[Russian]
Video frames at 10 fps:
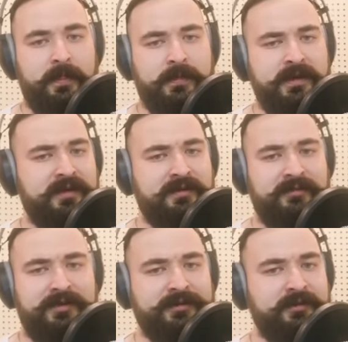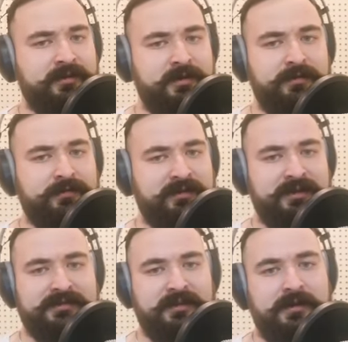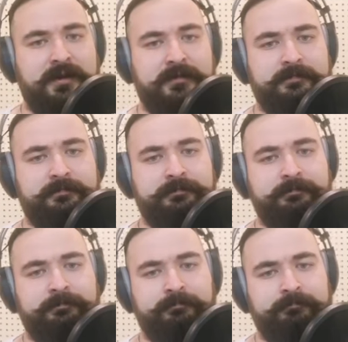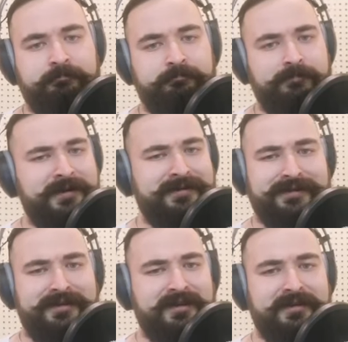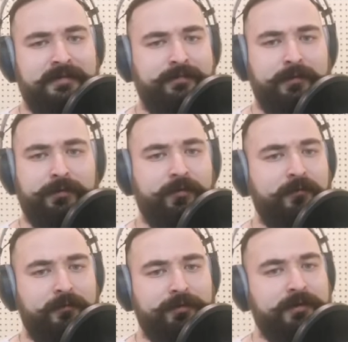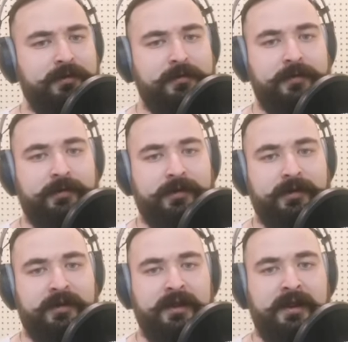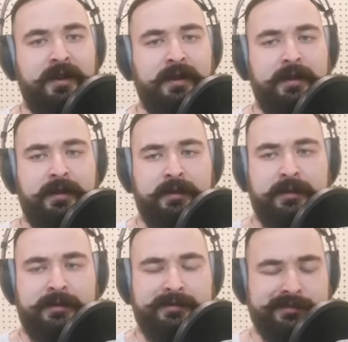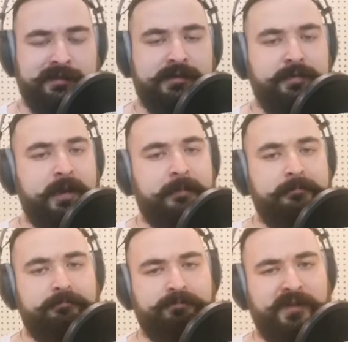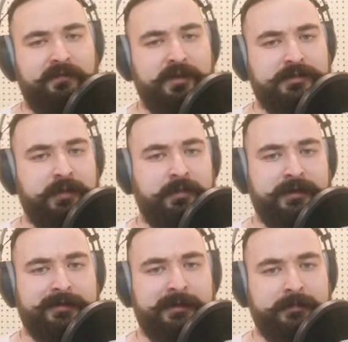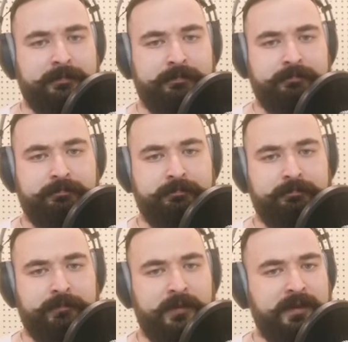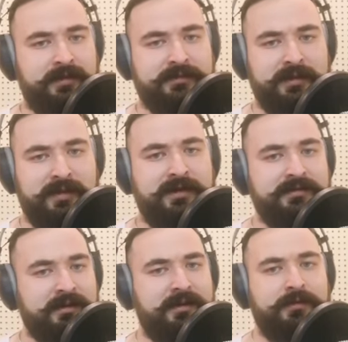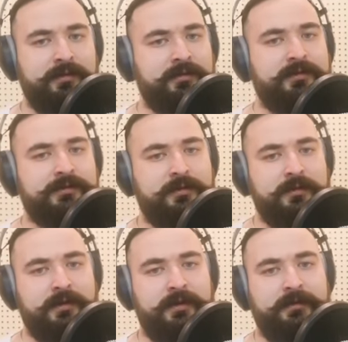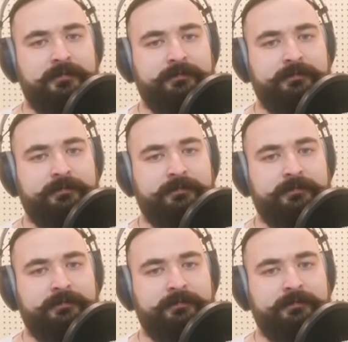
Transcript: Я, наверное, налью тогда стакан. По края наполню водкой горькой. За тебя, невидимый братан. Я стакан закину этот с горкой.